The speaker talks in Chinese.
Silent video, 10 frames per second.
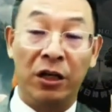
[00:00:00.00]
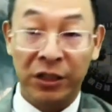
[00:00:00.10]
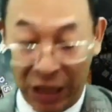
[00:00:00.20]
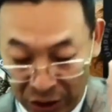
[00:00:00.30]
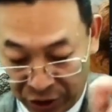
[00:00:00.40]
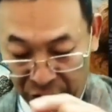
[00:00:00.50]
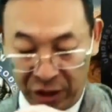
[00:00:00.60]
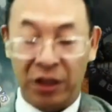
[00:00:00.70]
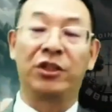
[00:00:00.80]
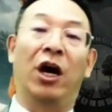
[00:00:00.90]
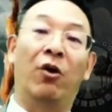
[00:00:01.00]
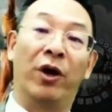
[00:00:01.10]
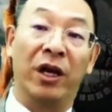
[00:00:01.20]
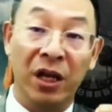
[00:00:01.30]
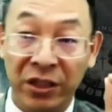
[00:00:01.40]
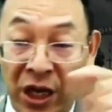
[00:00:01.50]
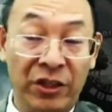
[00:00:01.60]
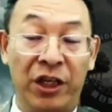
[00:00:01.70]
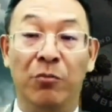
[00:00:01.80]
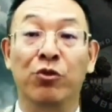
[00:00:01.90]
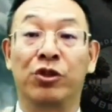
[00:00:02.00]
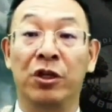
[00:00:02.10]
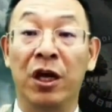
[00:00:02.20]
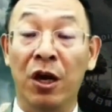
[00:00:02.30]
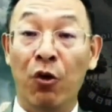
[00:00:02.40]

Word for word: 相信一个教会，相信一个牧师。